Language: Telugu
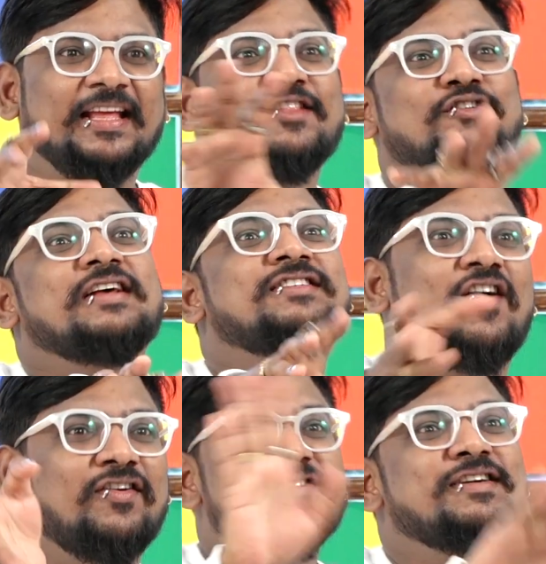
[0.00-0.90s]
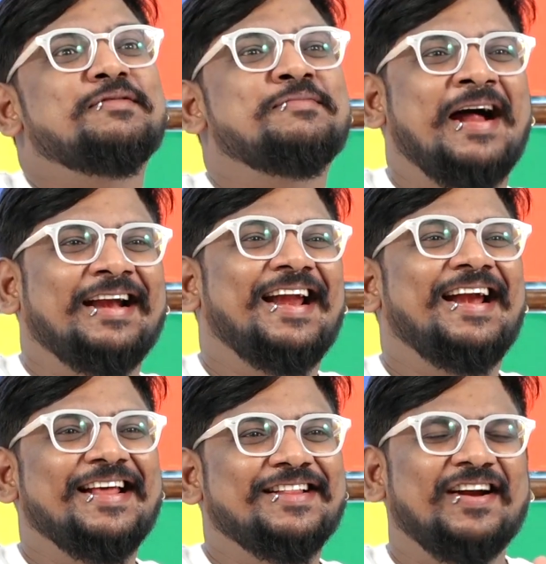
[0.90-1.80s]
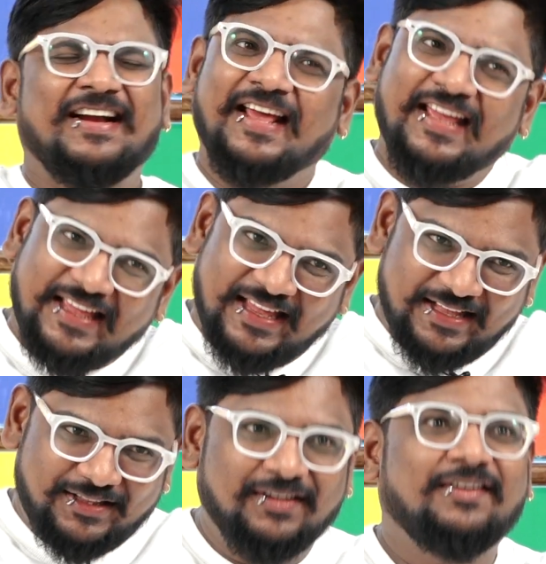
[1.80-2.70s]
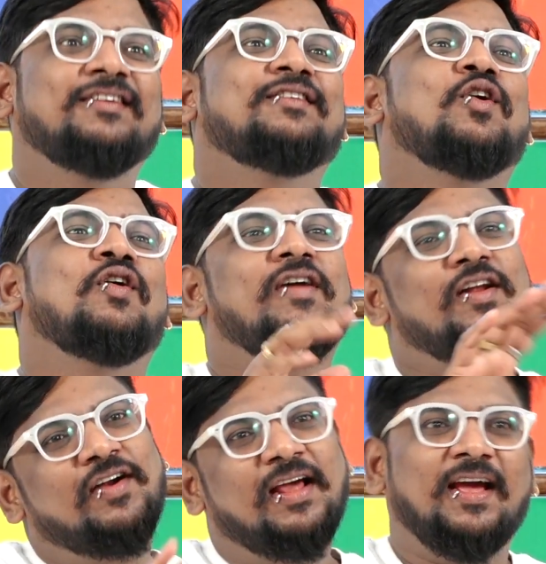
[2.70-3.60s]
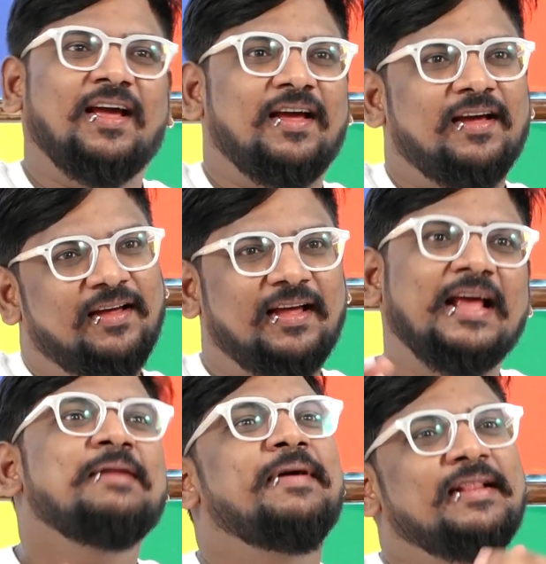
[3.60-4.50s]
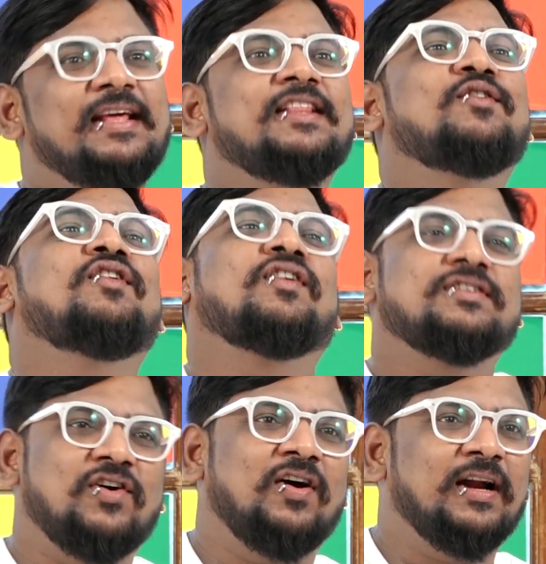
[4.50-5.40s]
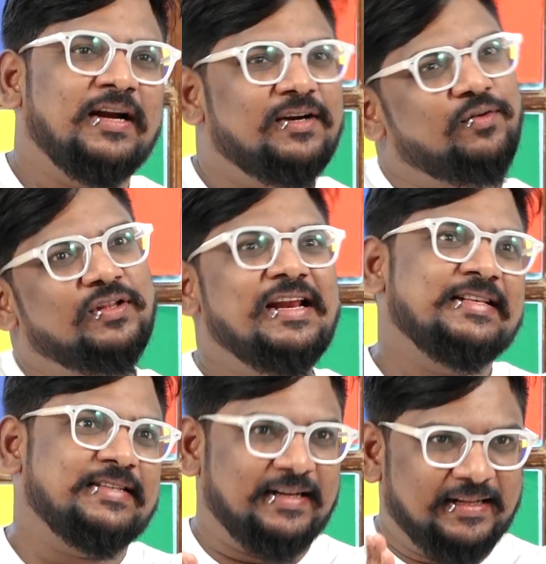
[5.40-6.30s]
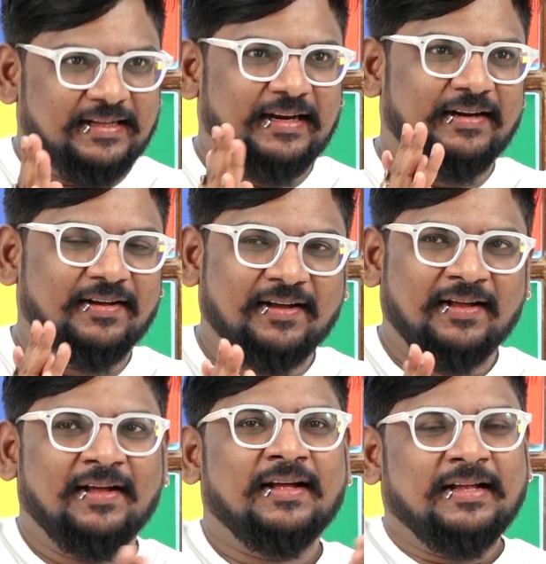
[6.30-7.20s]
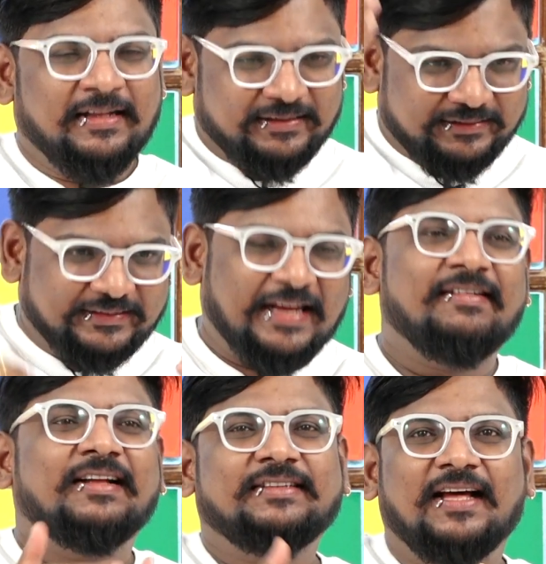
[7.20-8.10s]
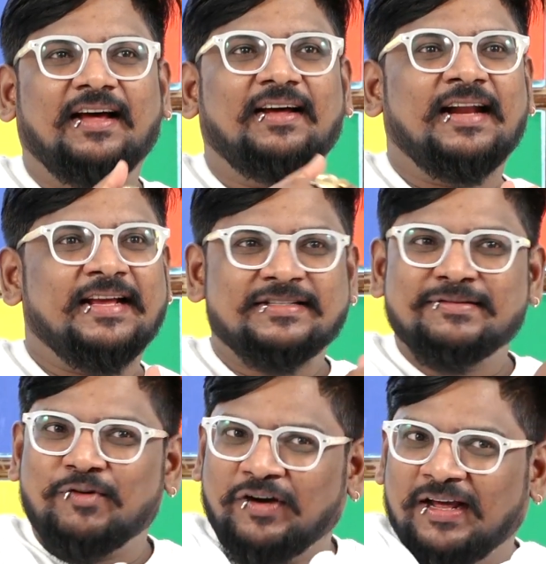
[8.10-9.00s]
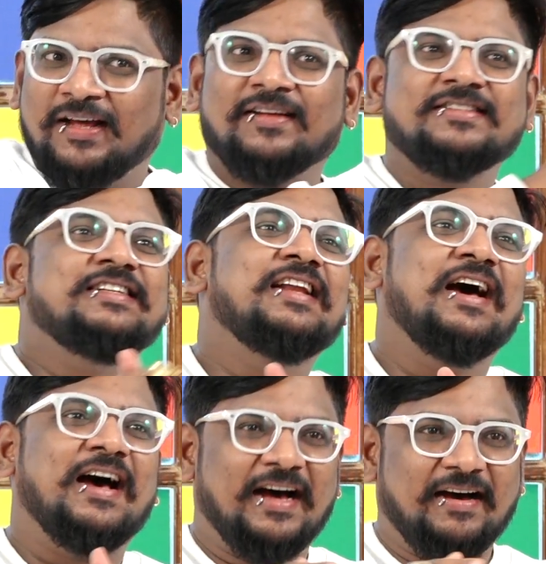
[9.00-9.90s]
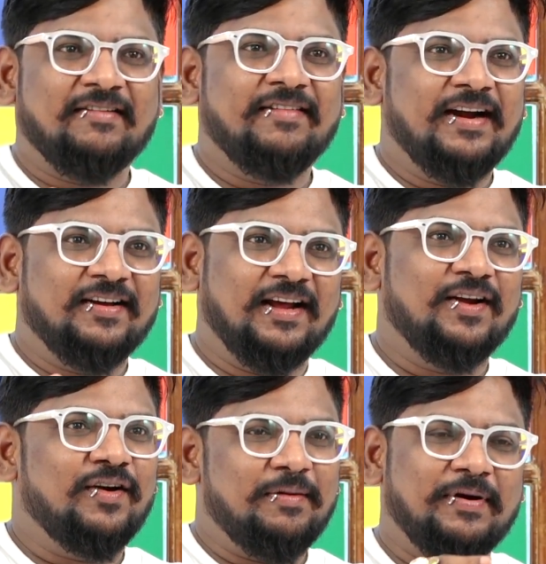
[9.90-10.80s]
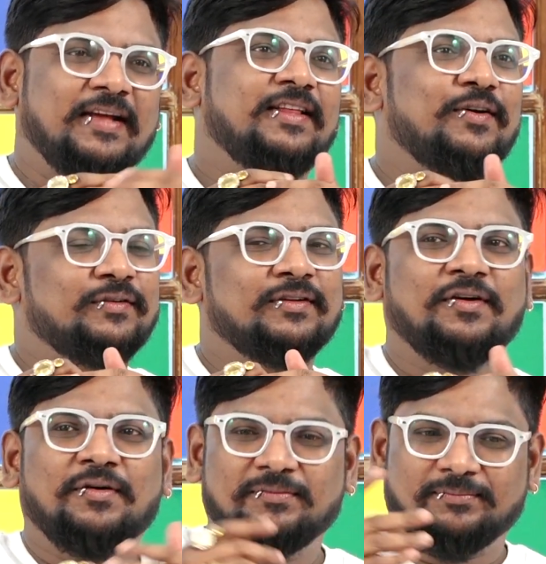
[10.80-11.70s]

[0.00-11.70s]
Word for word: ఎందుకు ఆ సాంగ్ గురించి అప్పుడు మాట్లాడలేదు అంటే ఈ కోవలోనే వెళ్ళిపోయింది ఇది కూడా ఒక సాంగ్ అన్నట్టు వదిలేశాను నేను తర్వాత నెక్స్ట్ మొన్న చిన్న ఆ వేడుకలో ఎప్పుడైతే ఉందో